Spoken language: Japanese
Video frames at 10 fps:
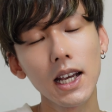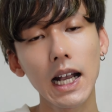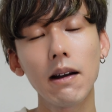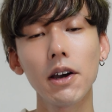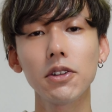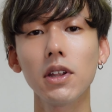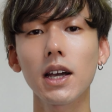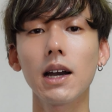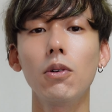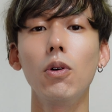川の
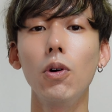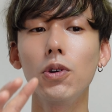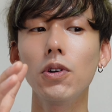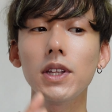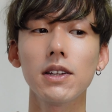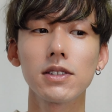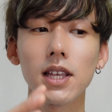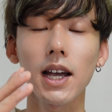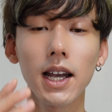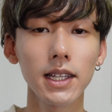中を泳いでいる
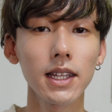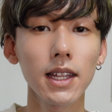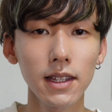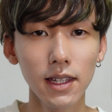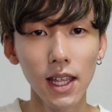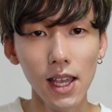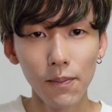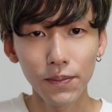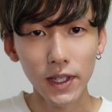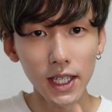魚だって